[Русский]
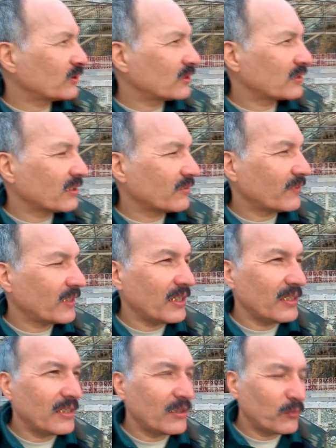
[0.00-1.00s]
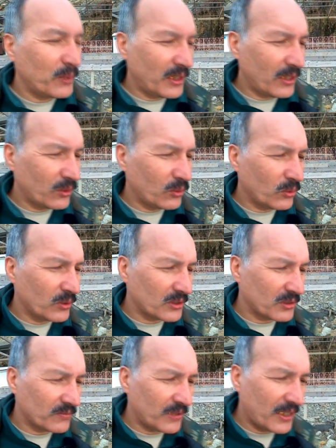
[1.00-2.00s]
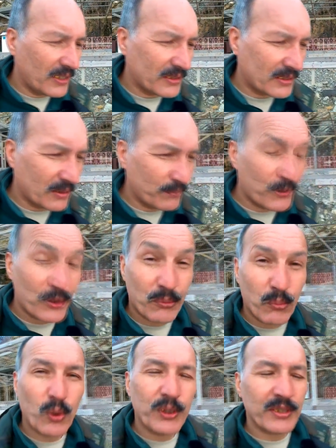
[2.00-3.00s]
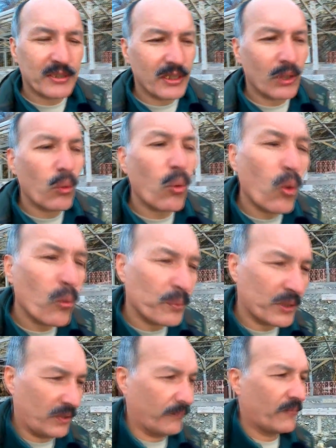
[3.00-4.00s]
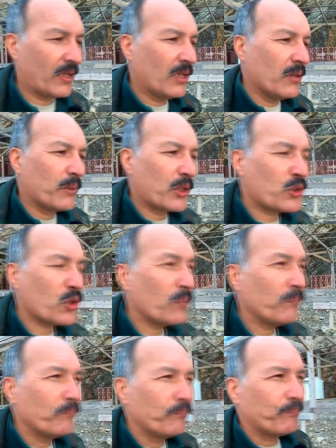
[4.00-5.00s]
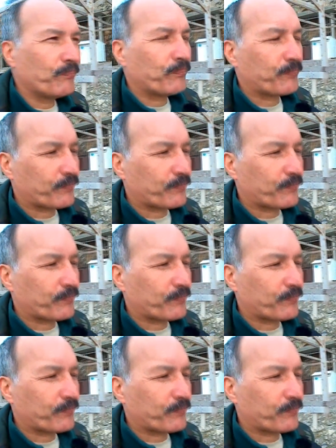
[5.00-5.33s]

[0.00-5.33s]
и вот стихотворение у меня одно называется «Письмо незнакомки». Причем